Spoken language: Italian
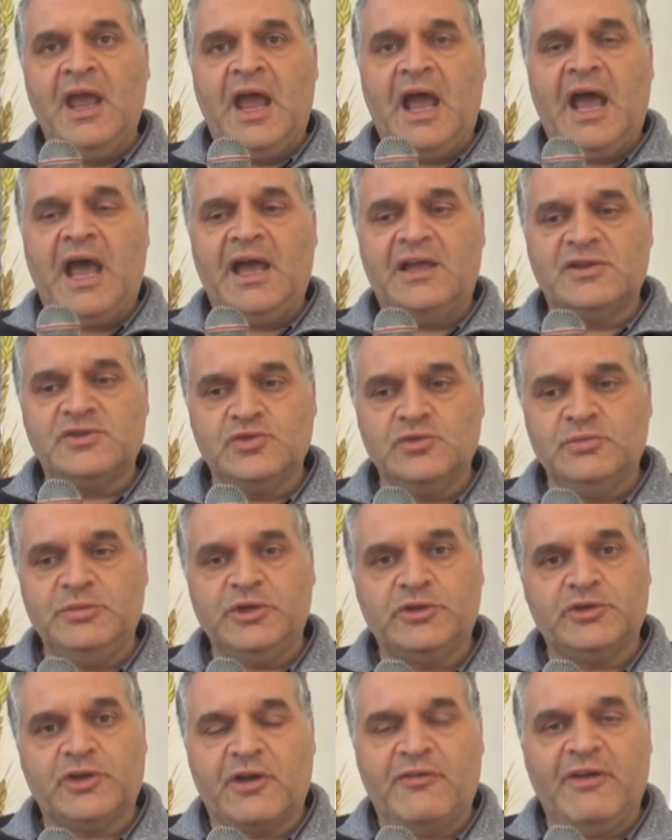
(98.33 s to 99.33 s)
ha
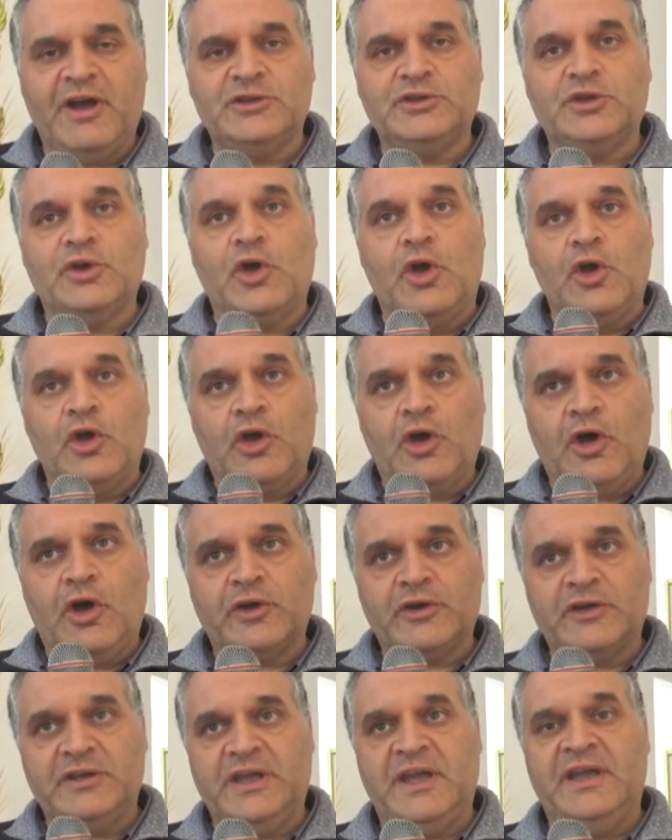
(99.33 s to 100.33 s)
subito trovato
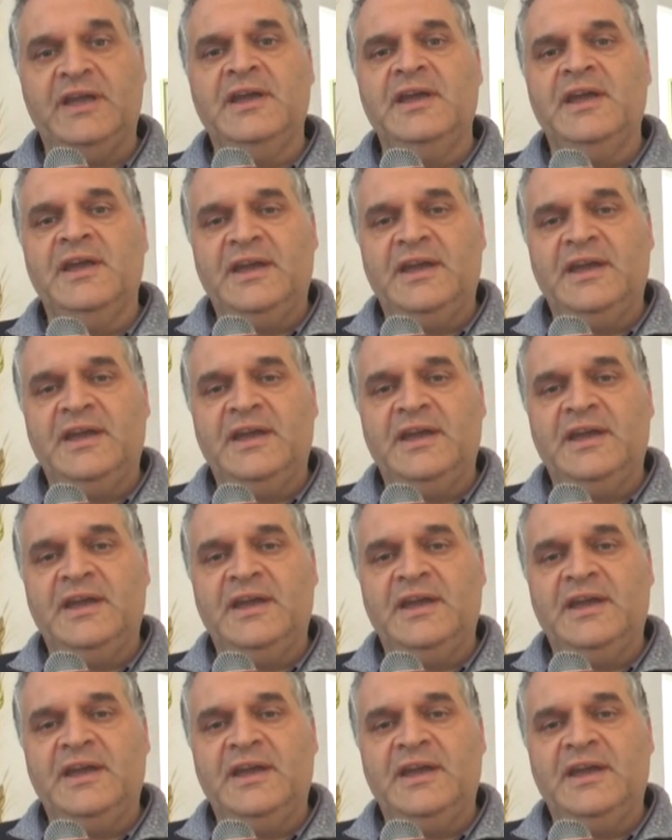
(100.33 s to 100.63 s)
concorde